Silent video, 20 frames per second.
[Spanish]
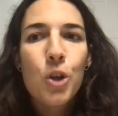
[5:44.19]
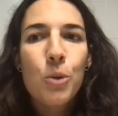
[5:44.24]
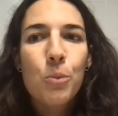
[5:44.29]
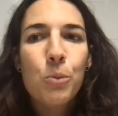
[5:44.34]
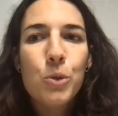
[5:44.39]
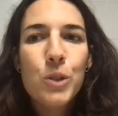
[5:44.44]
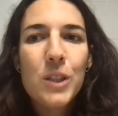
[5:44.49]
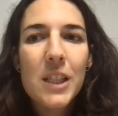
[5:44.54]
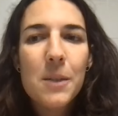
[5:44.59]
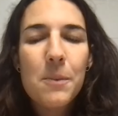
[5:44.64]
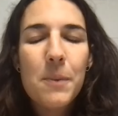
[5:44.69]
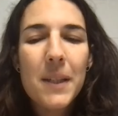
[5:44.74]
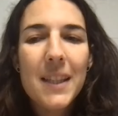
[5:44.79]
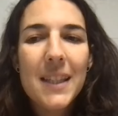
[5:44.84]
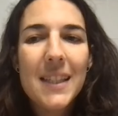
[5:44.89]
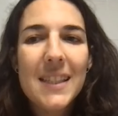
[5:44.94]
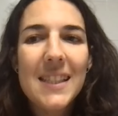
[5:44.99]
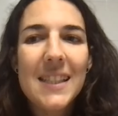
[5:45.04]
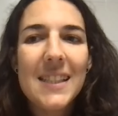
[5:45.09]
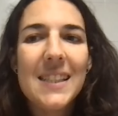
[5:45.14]
Muchas
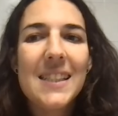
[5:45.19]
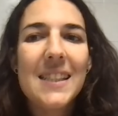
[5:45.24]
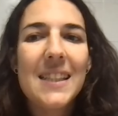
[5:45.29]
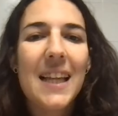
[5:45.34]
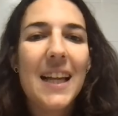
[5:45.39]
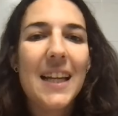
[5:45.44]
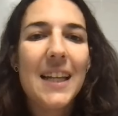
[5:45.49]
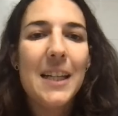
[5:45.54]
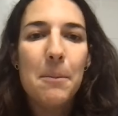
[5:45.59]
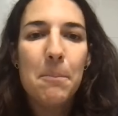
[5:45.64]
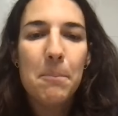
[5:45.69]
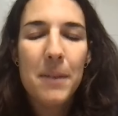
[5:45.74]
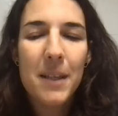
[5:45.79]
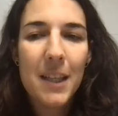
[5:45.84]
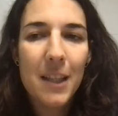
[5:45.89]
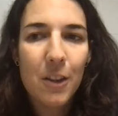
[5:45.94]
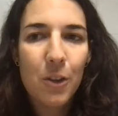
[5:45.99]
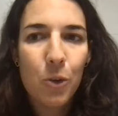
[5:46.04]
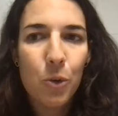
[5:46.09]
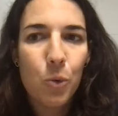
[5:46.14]
veces es tal el
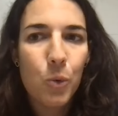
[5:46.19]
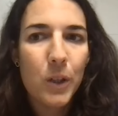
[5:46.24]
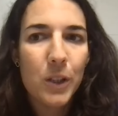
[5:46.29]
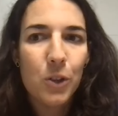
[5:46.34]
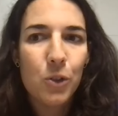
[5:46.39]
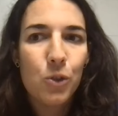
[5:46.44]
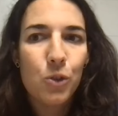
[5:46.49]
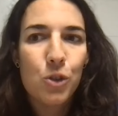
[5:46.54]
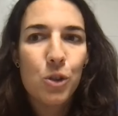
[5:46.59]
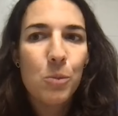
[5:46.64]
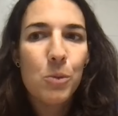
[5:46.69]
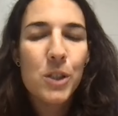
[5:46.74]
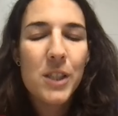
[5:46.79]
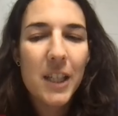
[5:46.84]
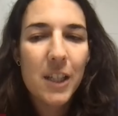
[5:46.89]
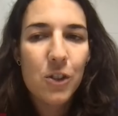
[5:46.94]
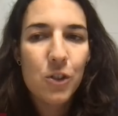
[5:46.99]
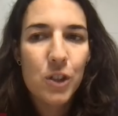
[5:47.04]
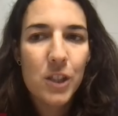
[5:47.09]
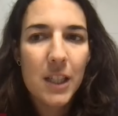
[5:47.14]
miedo cuando somos
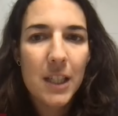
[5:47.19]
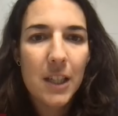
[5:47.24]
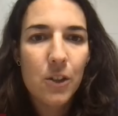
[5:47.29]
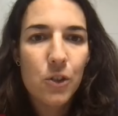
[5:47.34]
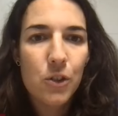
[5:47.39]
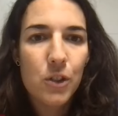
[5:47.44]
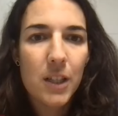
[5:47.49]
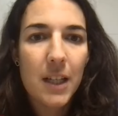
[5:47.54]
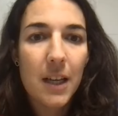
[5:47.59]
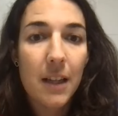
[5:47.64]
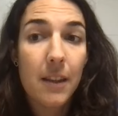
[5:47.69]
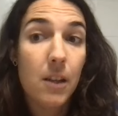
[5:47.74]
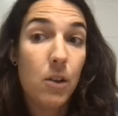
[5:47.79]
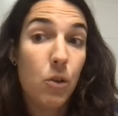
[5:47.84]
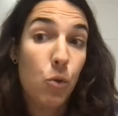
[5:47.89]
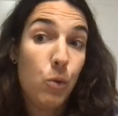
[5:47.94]
diagnosticados de cáncer